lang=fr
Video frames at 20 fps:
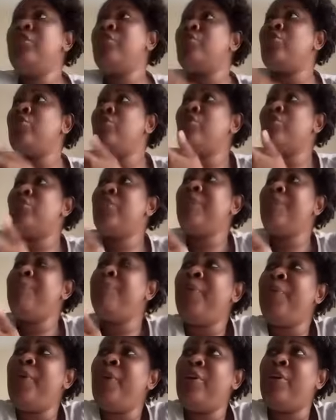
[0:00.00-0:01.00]
j'ai
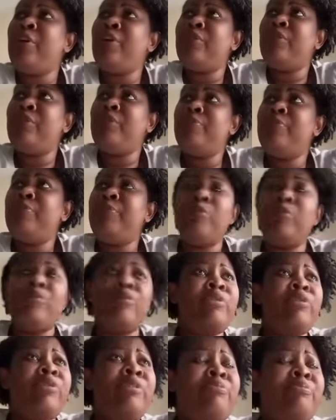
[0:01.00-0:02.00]
peur
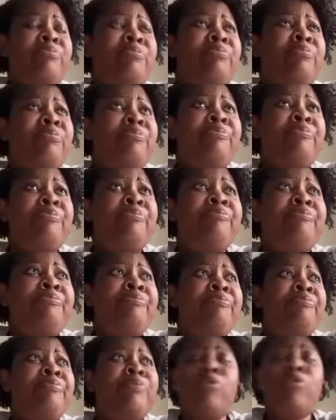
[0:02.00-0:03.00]
pour le,
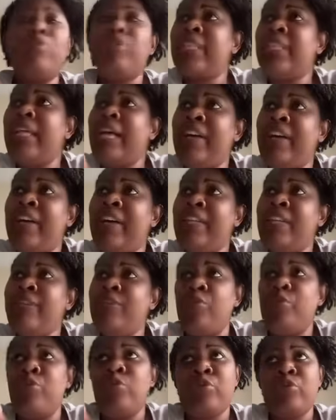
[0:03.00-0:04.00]
pour le travail
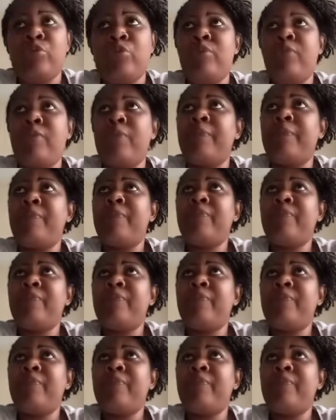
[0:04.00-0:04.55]
de l'autre.